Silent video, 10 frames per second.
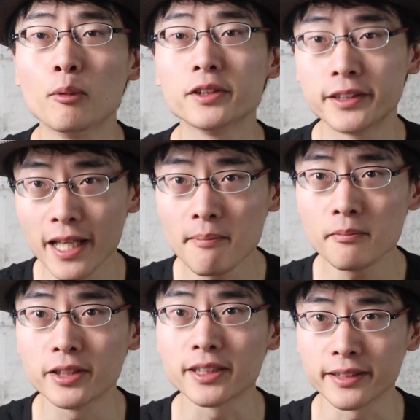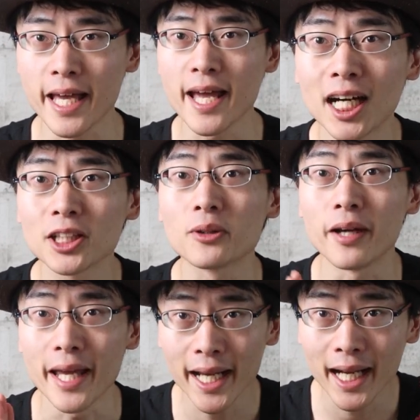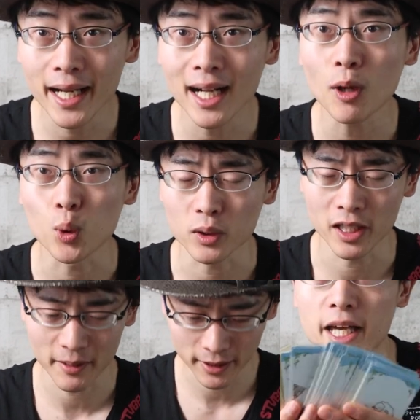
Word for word: もう全部ですね、カードの絵柄が異なりま